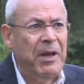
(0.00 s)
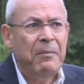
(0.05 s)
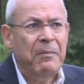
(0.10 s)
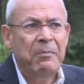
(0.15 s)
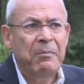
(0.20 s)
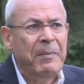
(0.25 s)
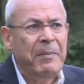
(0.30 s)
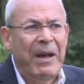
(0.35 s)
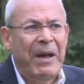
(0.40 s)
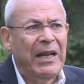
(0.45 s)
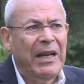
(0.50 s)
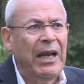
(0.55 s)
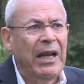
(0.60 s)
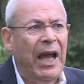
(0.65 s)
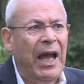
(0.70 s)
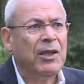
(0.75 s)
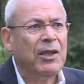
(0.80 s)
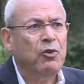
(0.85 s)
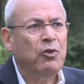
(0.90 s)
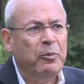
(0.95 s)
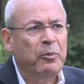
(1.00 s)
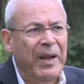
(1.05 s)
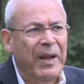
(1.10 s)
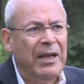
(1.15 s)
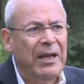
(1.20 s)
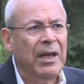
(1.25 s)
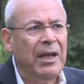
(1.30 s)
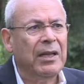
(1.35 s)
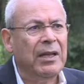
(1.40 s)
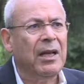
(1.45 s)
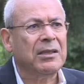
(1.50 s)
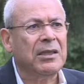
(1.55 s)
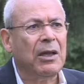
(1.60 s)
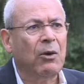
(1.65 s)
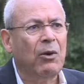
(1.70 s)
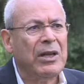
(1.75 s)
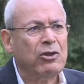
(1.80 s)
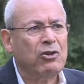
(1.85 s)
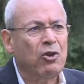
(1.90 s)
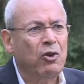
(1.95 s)
بمنع الحكي وبمنع
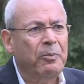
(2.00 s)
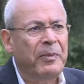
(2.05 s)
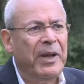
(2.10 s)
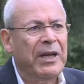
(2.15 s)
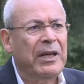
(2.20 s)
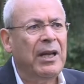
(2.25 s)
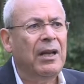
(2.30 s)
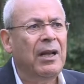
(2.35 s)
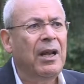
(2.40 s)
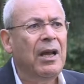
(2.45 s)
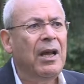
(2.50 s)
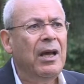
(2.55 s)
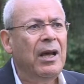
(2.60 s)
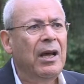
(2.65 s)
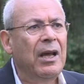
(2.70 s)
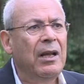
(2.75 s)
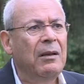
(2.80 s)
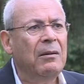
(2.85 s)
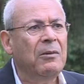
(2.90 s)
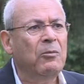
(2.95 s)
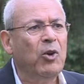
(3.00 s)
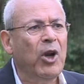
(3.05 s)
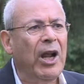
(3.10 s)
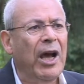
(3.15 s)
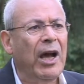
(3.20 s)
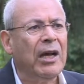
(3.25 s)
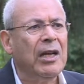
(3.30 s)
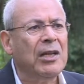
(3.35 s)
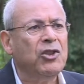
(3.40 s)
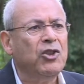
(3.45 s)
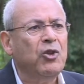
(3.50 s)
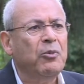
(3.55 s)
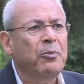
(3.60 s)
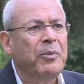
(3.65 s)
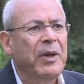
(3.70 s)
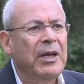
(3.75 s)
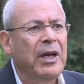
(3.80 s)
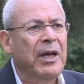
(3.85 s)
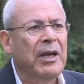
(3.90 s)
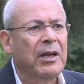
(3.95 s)
التواصل وبمنع المناقشه
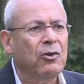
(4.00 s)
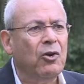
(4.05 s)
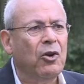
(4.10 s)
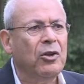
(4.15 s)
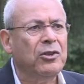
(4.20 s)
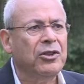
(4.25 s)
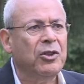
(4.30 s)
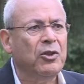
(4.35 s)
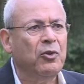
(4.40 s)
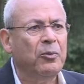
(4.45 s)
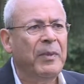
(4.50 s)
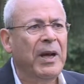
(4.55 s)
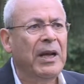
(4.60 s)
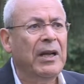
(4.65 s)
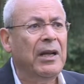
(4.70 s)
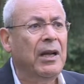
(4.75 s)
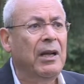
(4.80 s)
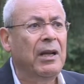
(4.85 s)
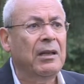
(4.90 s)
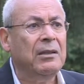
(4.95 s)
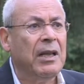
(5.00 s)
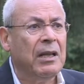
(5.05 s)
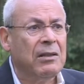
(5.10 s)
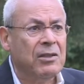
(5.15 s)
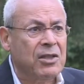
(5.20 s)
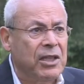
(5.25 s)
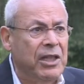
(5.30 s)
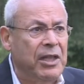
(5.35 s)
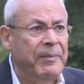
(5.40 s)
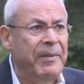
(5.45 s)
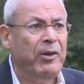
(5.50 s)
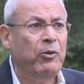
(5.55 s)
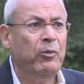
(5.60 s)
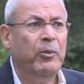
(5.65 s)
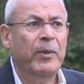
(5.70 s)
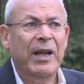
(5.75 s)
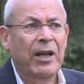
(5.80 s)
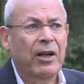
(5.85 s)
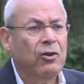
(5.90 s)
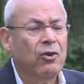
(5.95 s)
وبمنع كل شيء وبمنع التنظيمي
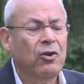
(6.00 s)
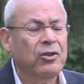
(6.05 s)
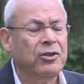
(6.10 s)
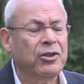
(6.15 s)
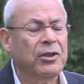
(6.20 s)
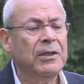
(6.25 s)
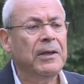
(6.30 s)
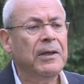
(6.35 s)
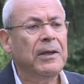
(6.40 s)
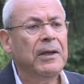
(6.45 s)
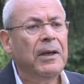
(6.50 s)
وبمنع كل شيء